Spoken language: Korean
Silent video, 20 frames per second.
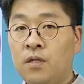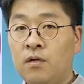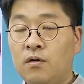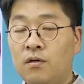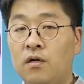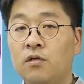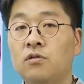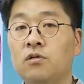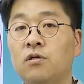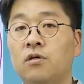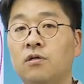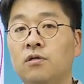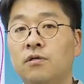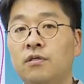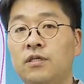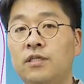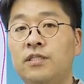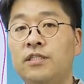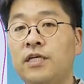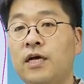그래서
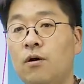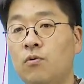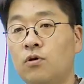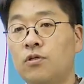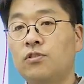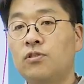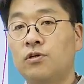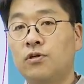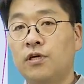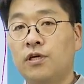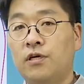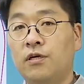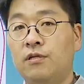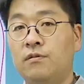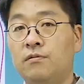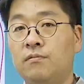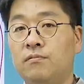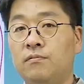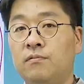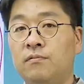
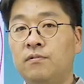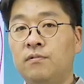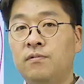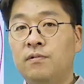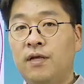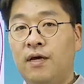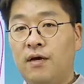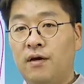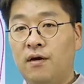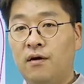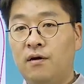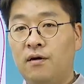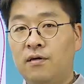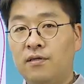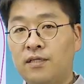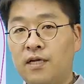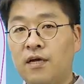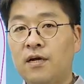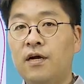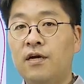이차원적인 어,
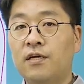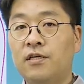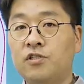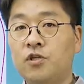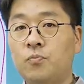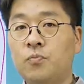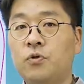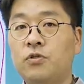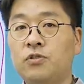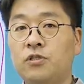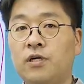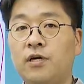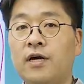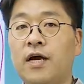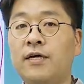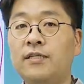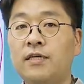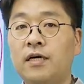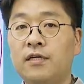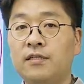생각이 첫 번째
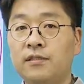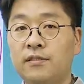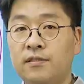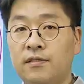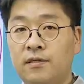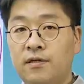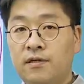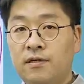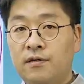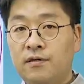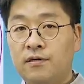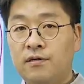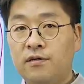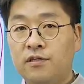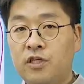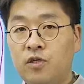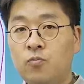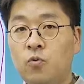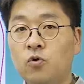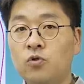가장 어,
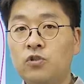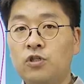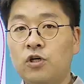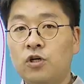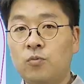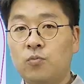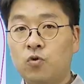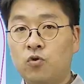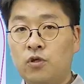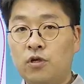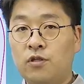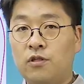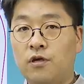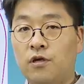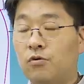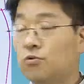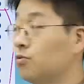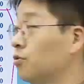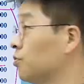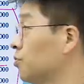기본적인 모델이
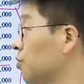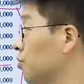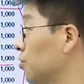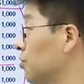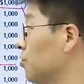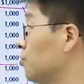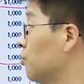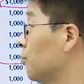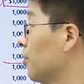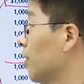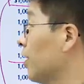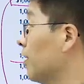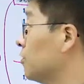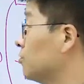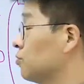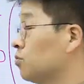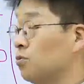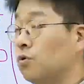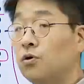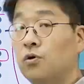되겠고요. 그걸 이용해
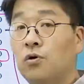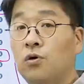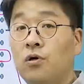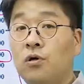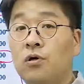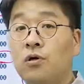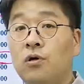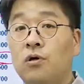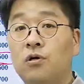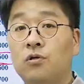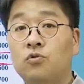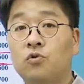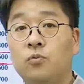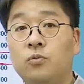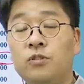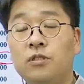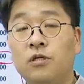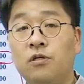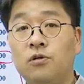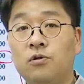가지고 어,
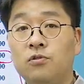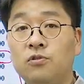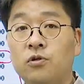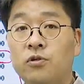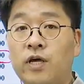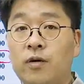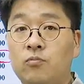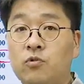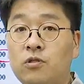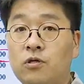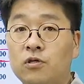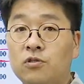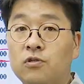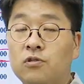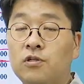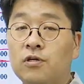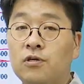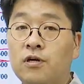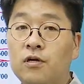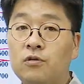소비자는 어떤 합리적인
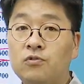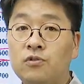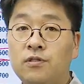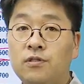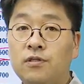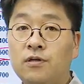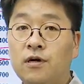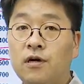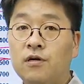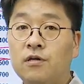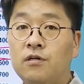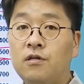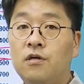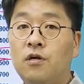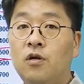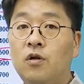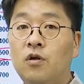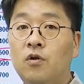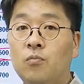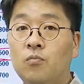선택을 할 수 있는가를
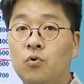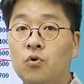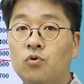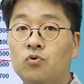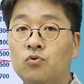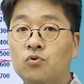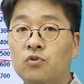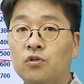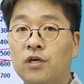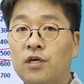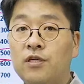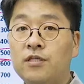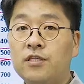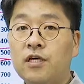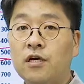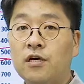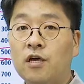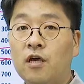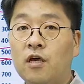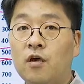보여주는 게 이
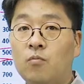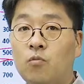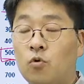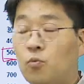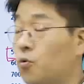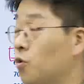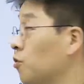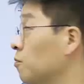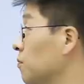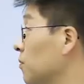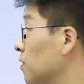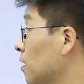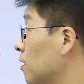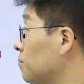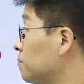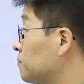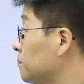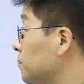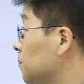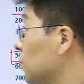장의 목표입니다.
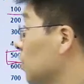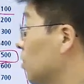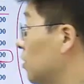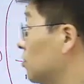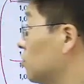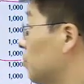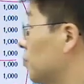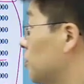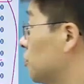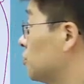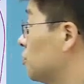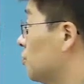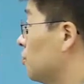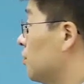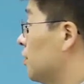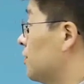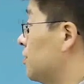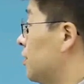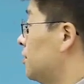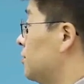첫 번째로
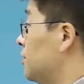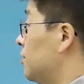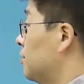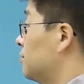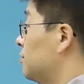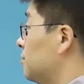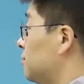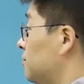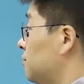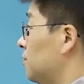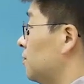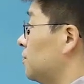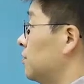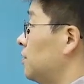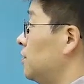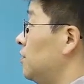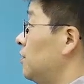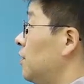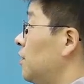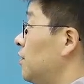예산
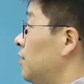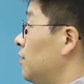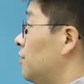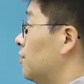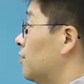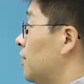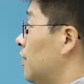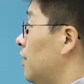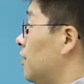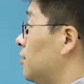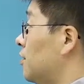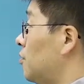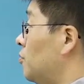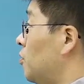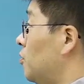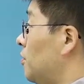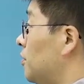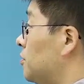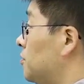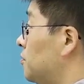제약선을 이렇게
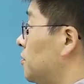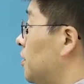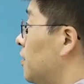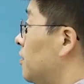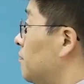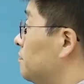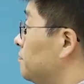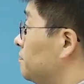살펴봤습니다.